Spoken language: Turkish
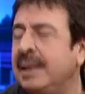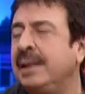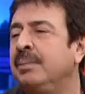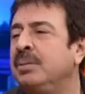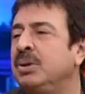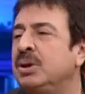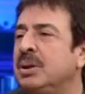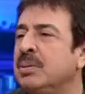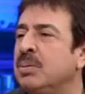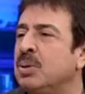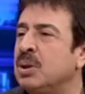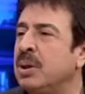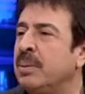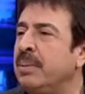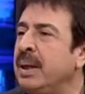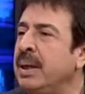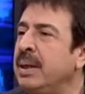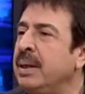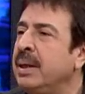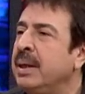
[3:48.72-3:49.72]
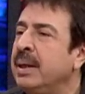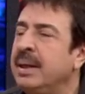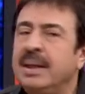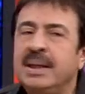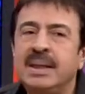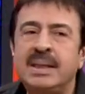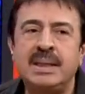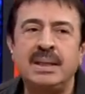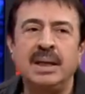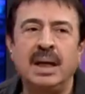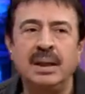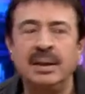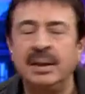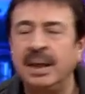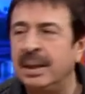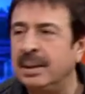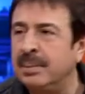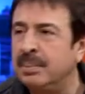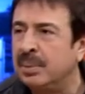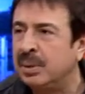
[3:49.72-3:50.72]
Ne demiştim o zaman?
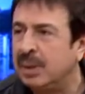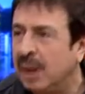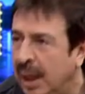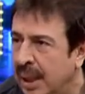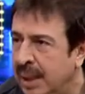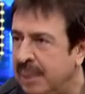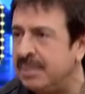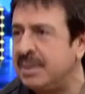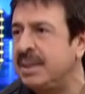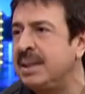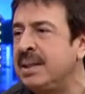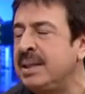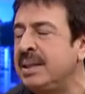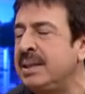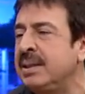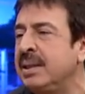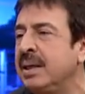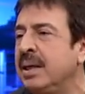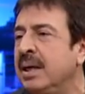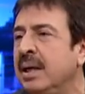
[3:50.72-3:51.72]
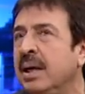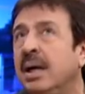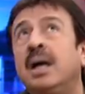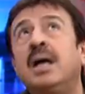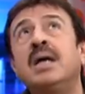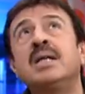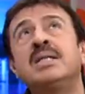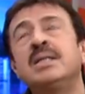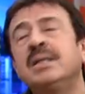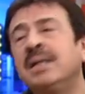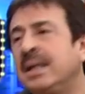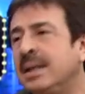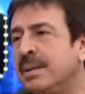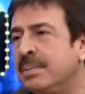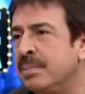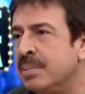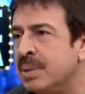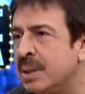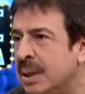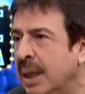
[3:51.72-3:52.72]
İsyanlarım tarifsiz,
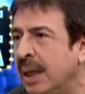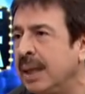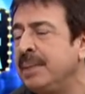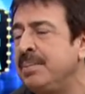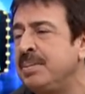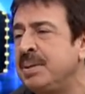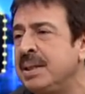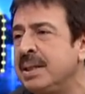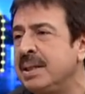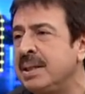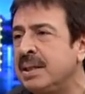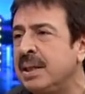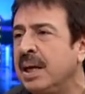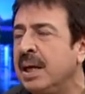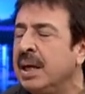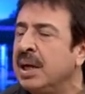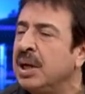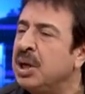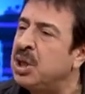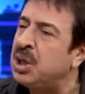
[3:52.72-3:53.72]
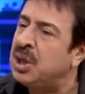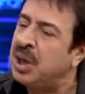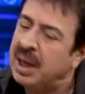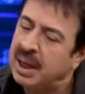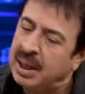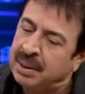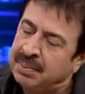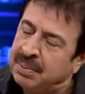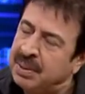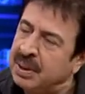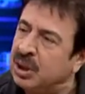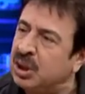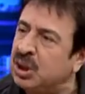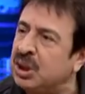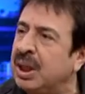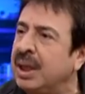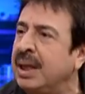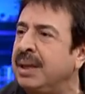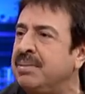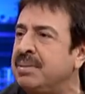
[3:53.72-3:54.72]
acılarım sahipsiz, şerefini
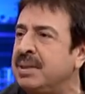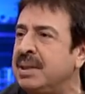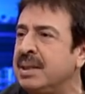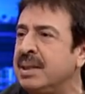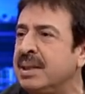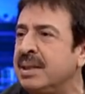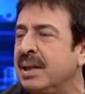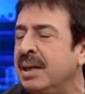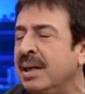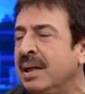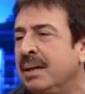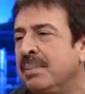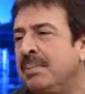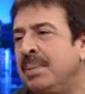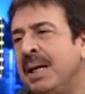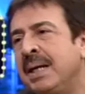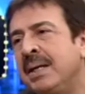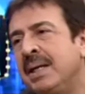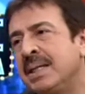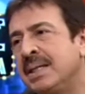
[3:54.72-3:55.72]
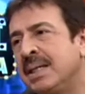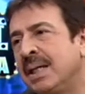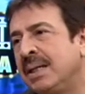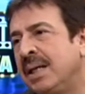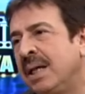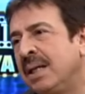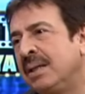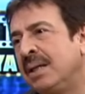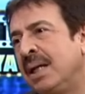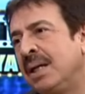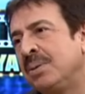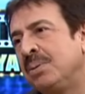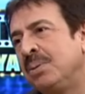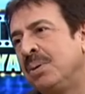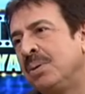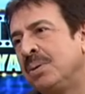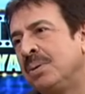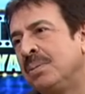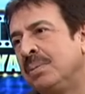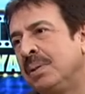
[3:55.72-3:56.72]
şerefsiz, ben ne satanlar
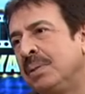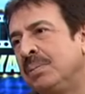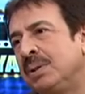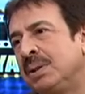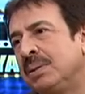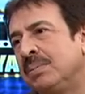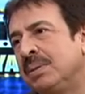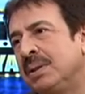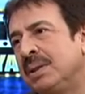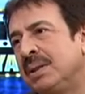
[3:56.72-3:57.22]
gördüm demişim.